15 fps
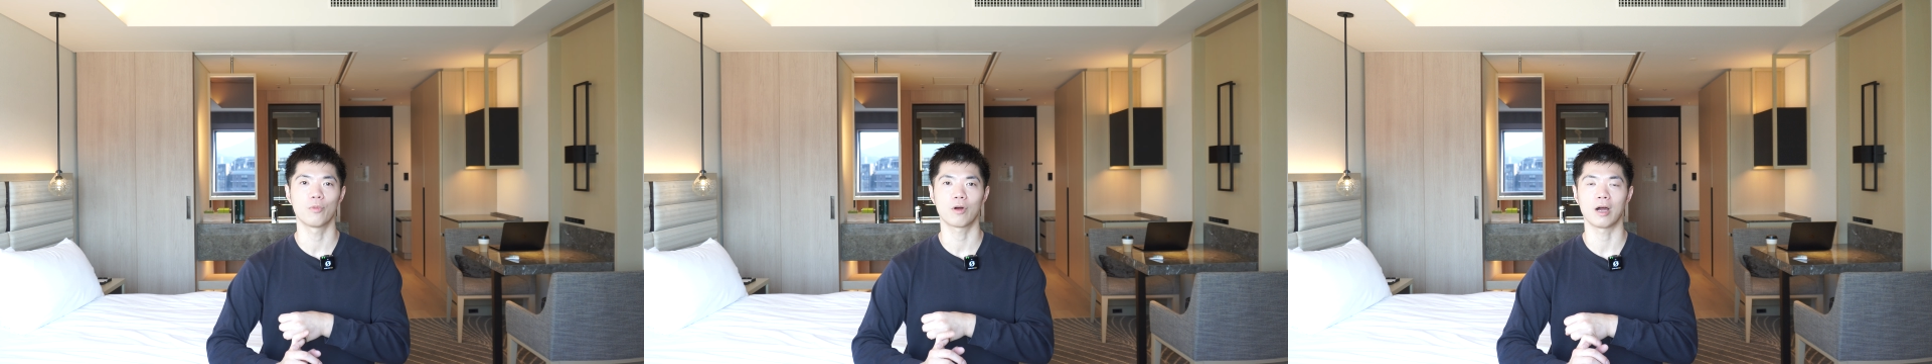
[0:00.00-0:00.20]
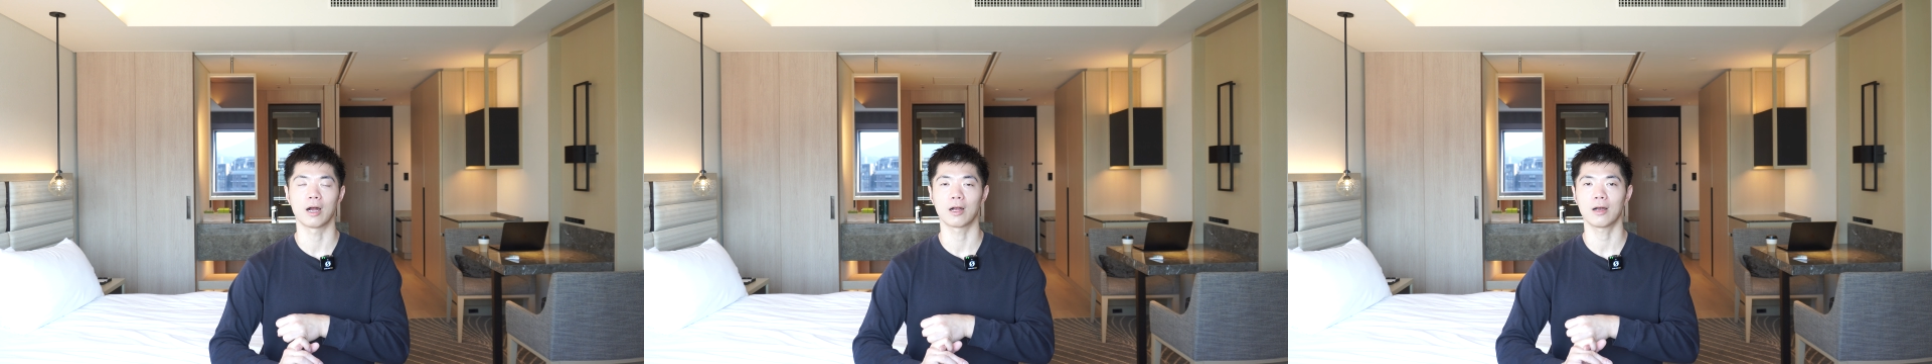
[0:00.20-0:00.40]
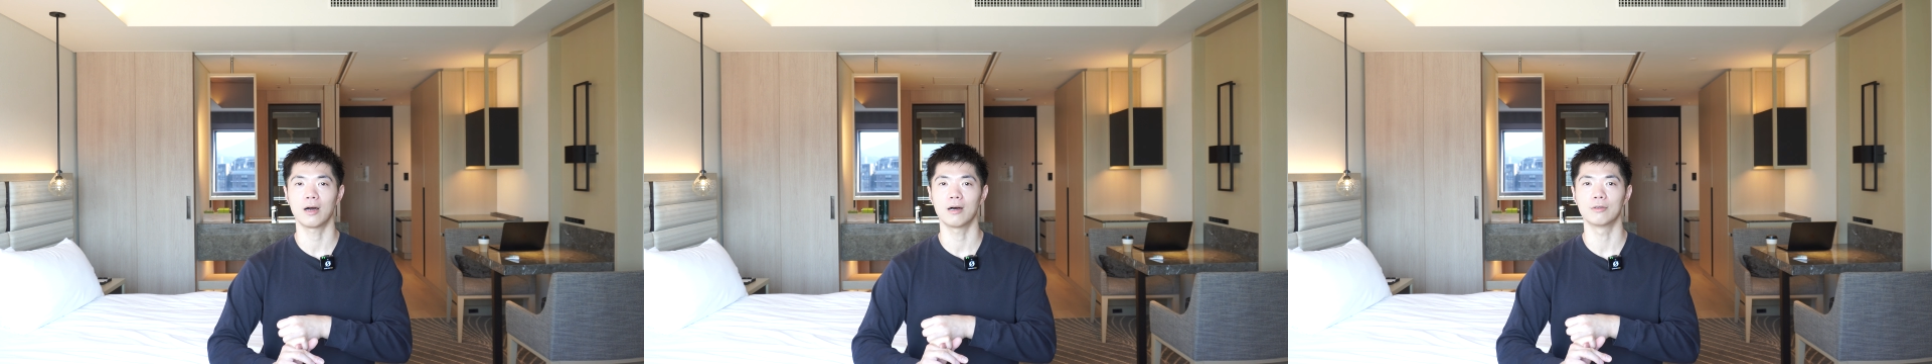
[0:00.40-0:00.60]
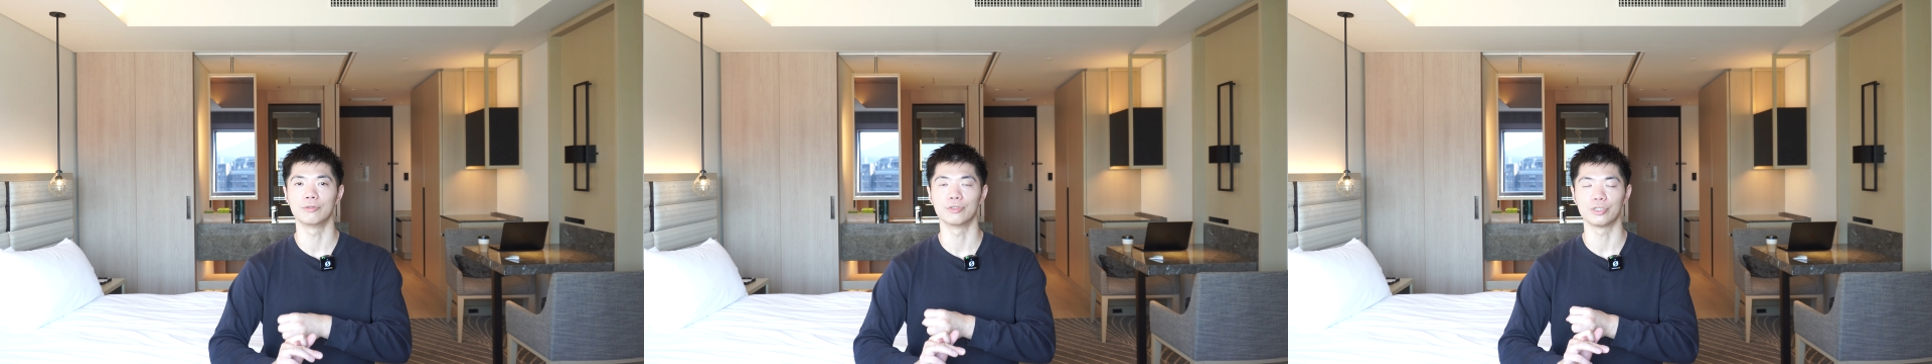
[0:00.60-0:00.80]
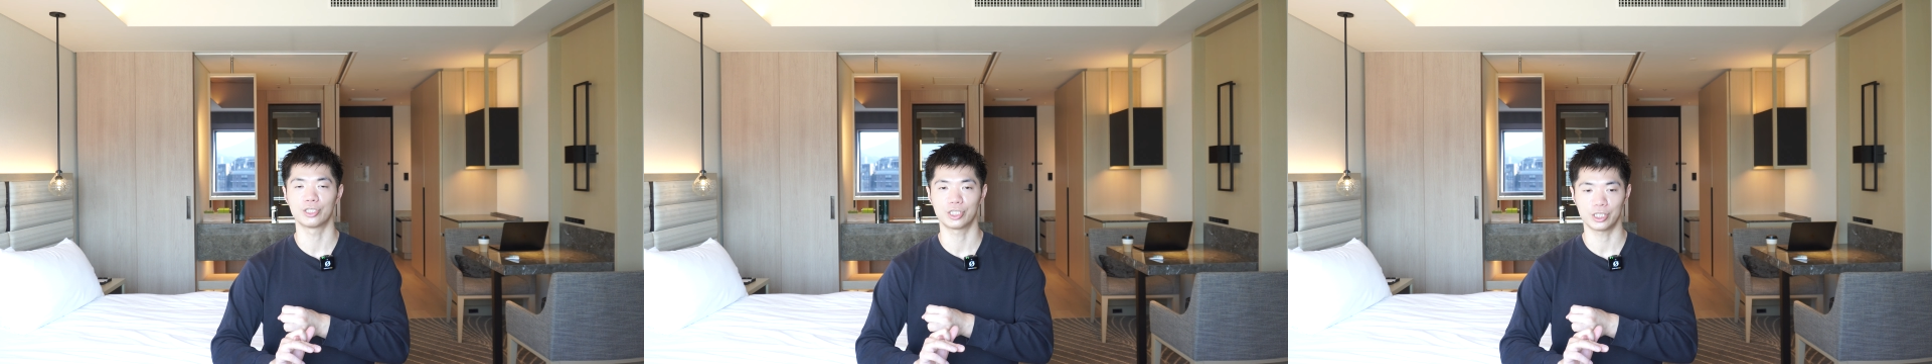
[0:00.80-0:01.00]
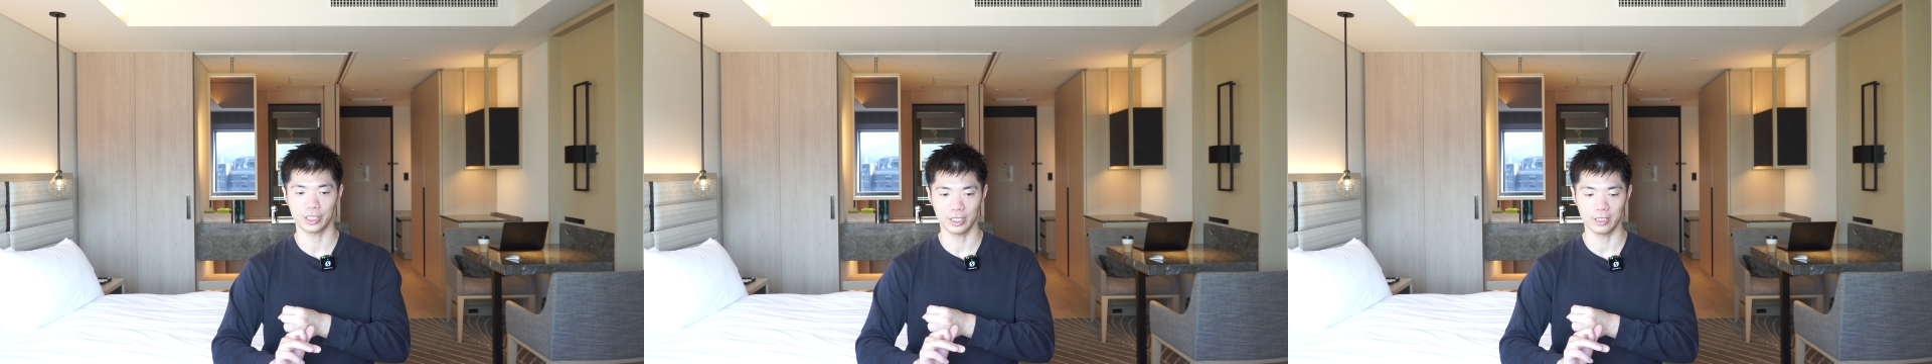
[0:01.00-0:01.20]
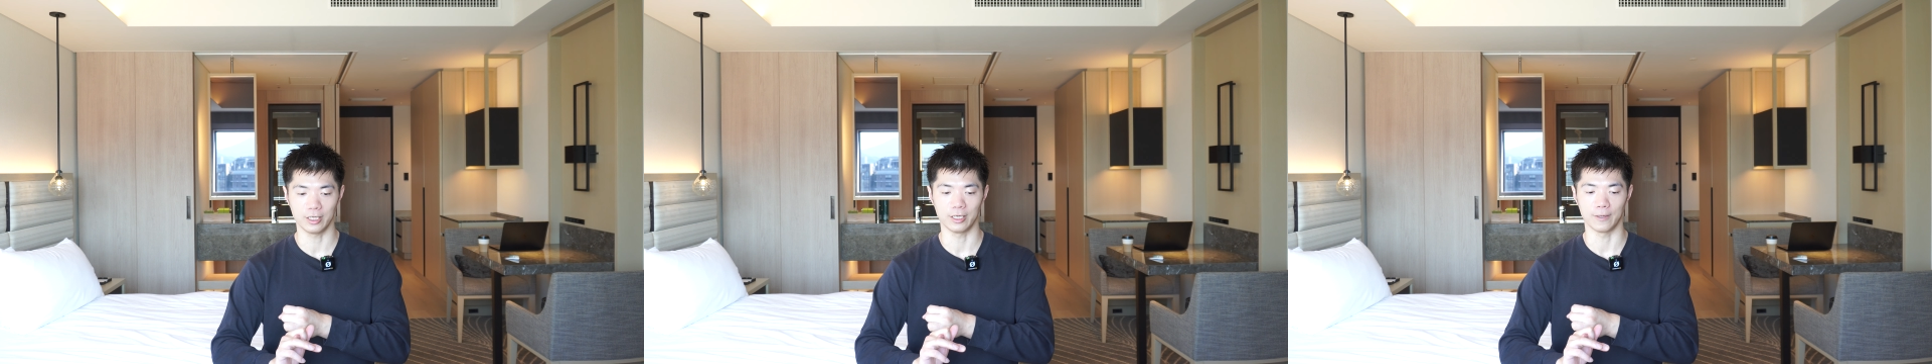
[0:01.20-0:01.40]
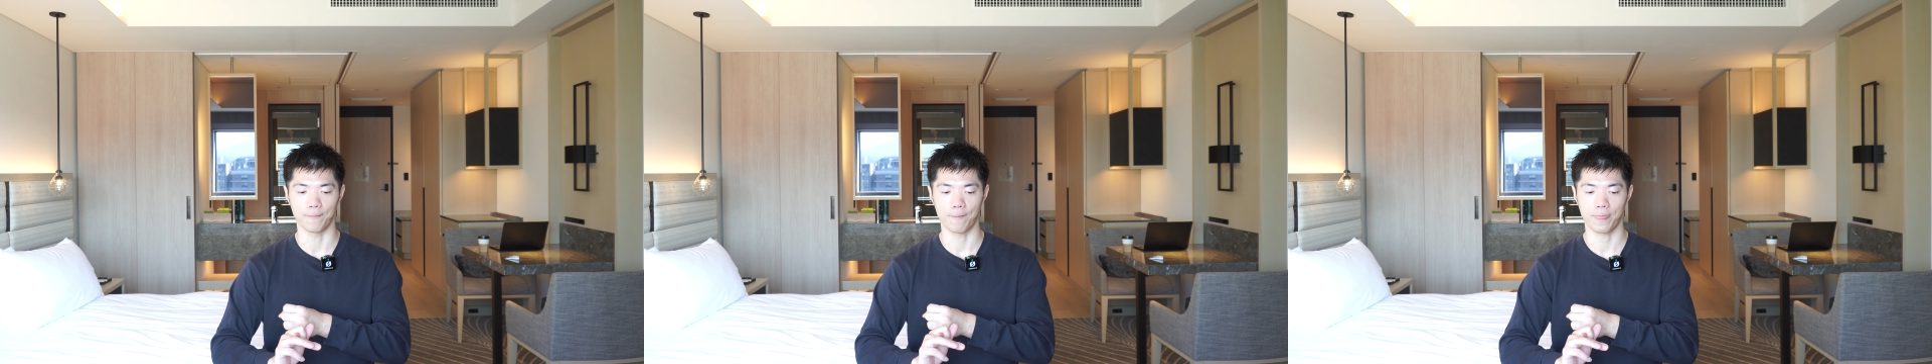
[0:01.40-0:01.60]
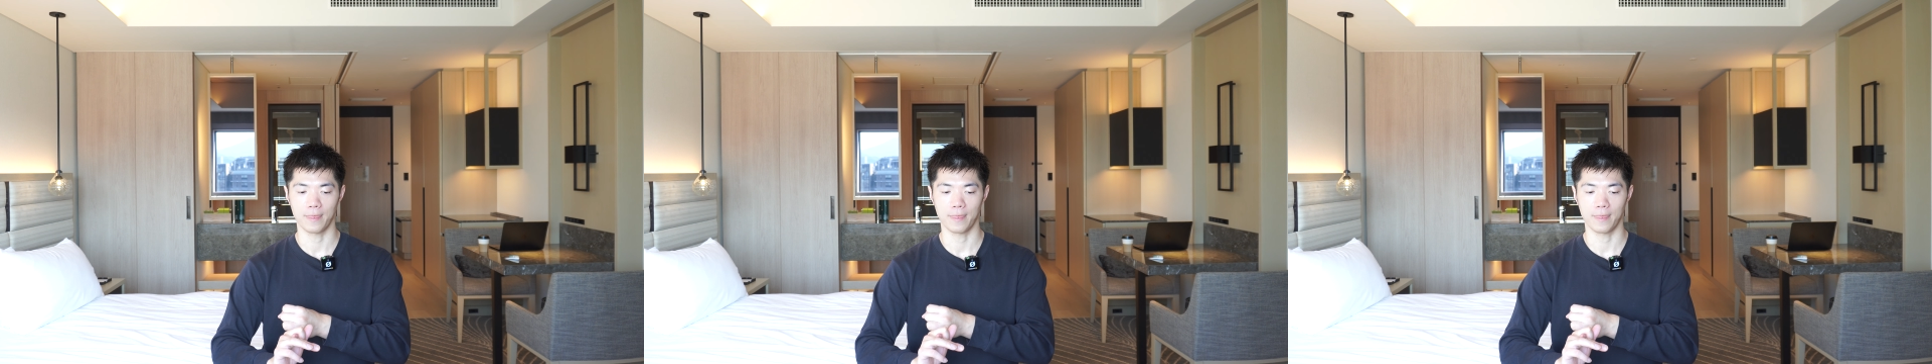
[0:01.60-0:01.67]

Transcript: もかかるし、